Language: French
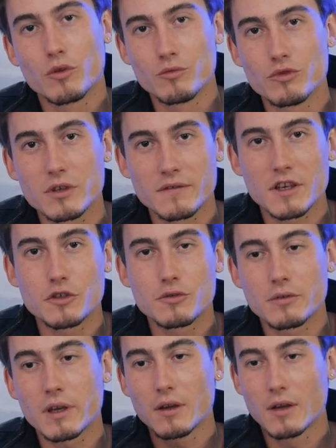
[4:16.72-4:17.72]
pour mieux
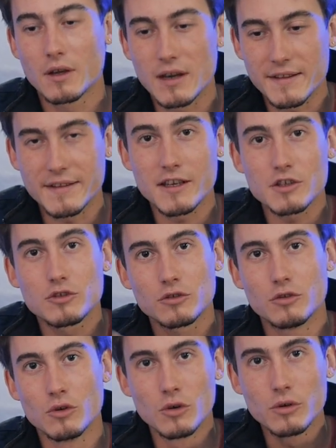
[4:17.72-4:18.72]
évacuer la neige,
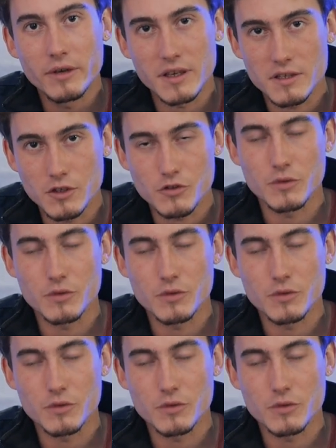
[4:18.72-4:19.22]
l'eau et ainsi de